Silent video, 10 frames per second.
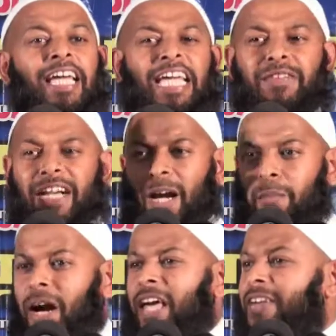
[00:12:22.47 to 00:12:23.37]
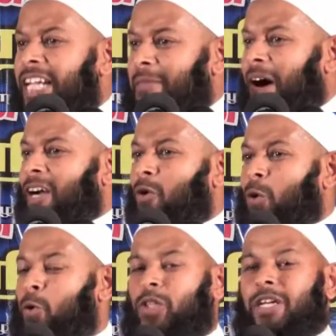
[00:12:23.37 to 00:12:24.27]
இவர்கள் பலவீனமான ஒரு
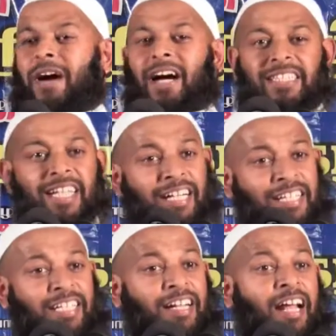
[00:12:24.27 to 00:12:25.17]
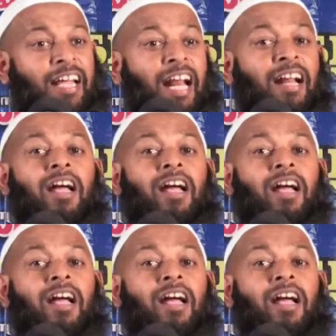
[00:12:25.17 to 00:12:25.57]
கூட்டமாகத்தான் இருக்கிறார்கள்